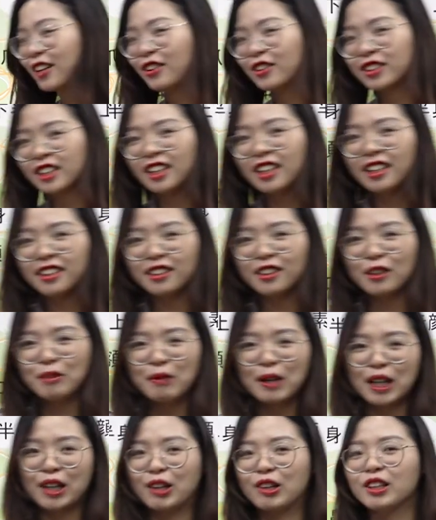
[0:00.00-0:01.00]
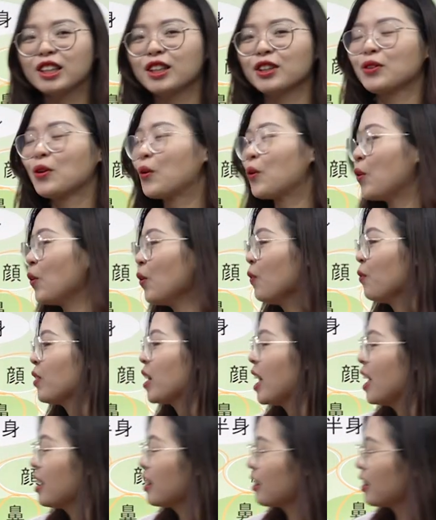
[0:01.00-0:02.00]
có rất là nhiều bạn có hứng thú.
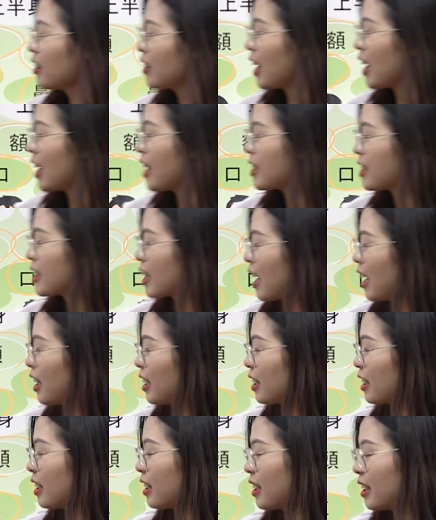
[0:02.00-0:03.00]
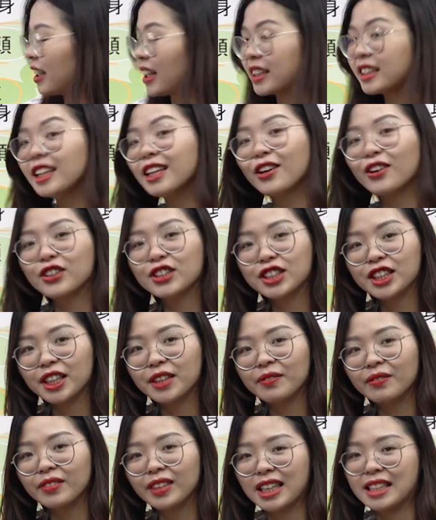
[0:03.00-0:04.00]
Từ này là gì nhỉ? đằng trước là con
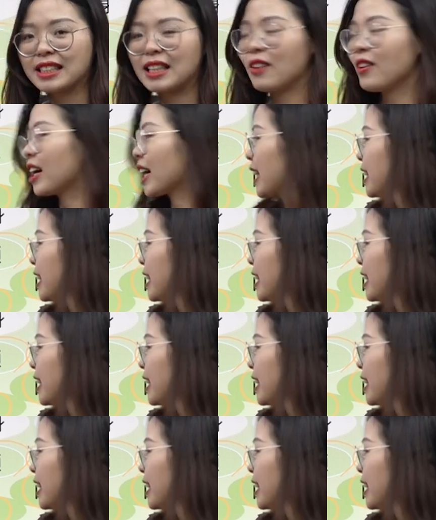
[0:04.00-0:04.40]
chim, đằng sau là